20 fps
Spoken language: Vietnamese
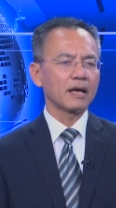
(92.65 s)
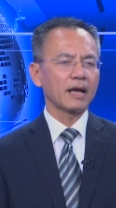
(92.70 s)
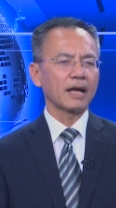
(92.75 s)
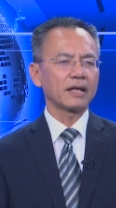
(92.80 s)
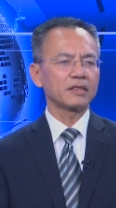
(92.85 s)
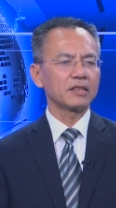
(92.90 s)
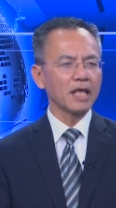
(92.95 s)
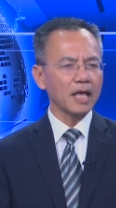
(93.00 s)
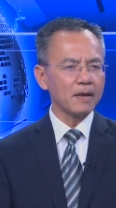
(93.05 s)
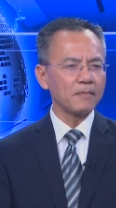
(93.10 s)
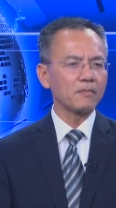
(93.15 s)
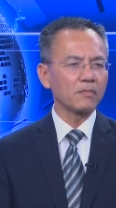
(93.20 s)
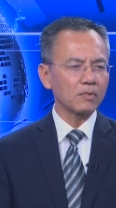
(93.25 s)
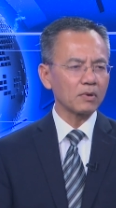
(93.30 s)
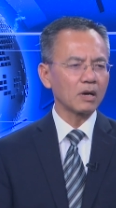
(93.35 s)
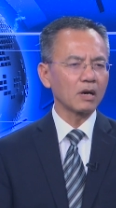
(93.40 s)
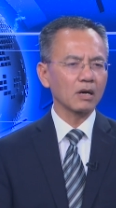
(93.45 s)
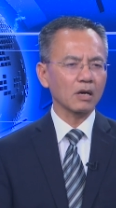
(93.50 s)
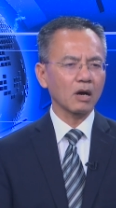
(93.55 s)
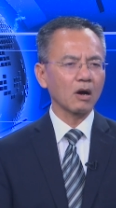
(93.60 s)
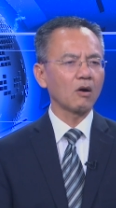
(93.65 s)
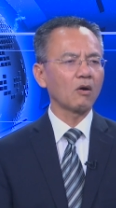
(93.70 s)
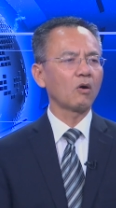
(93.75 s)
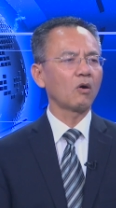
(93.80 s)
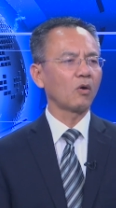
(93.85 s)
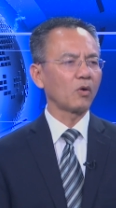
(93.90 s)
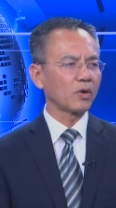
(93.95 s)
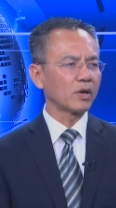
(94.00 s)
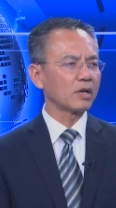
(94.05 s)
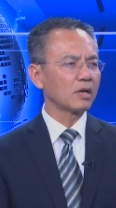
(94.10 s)
hay tìm uh, cơ
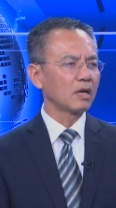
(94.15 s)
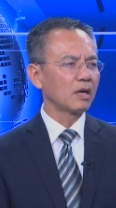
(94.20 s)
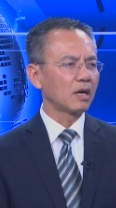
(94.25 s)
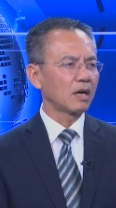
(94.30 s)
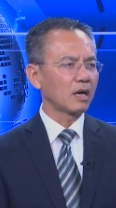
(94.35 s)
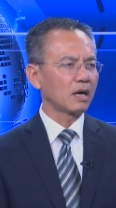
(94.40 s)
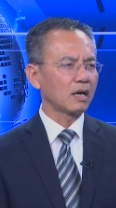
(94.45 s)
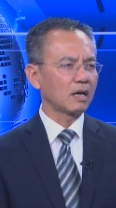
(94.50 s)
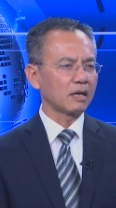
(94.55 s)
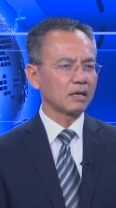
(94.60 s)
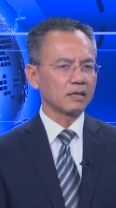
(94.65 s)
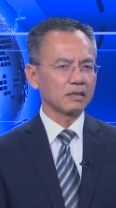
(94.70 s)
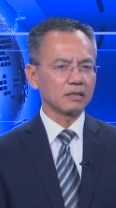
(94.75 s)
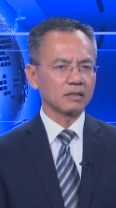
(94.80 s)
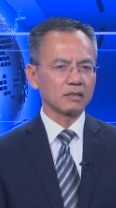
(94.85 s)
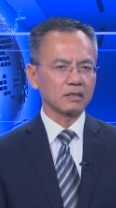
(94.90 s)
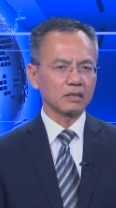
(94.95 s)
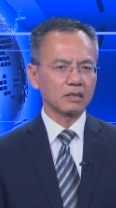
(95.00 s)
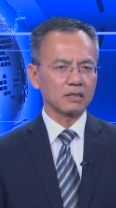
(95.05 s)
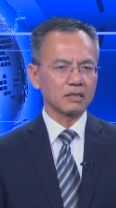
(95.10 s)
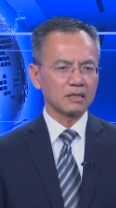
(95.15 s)
hội uh,